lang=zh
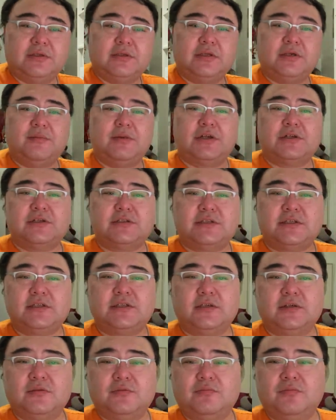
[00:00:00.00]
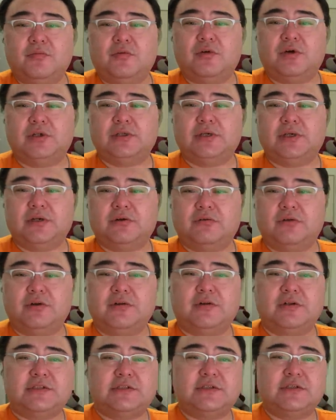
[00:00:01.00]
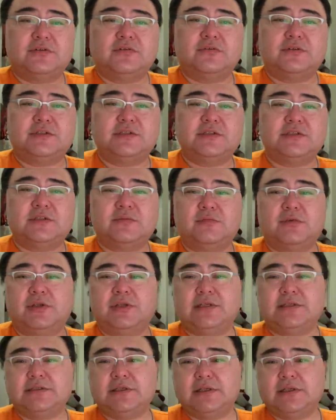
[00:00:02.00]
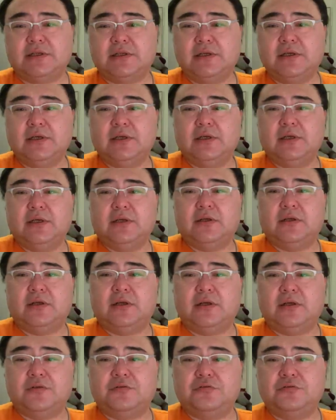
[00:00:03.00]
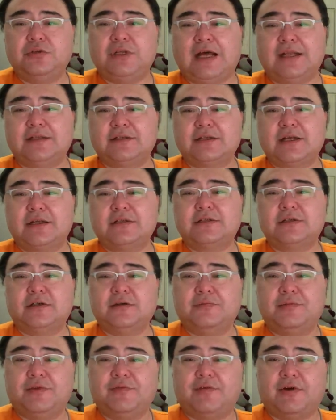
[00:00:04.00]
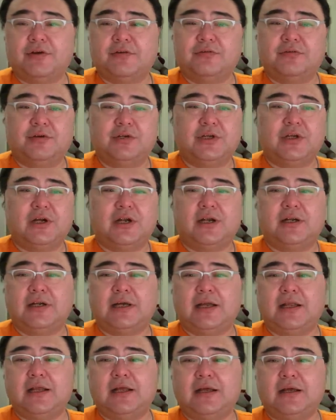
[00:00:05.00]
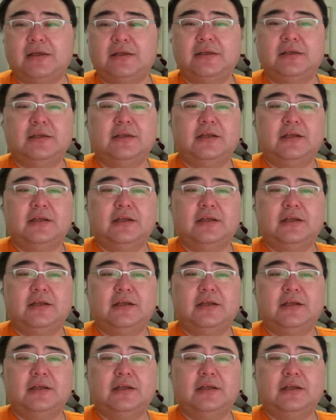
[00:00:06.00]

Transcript: 特别是清末的或者说清中期、清末的一些巨大的战争，比方说噶尔丹啊。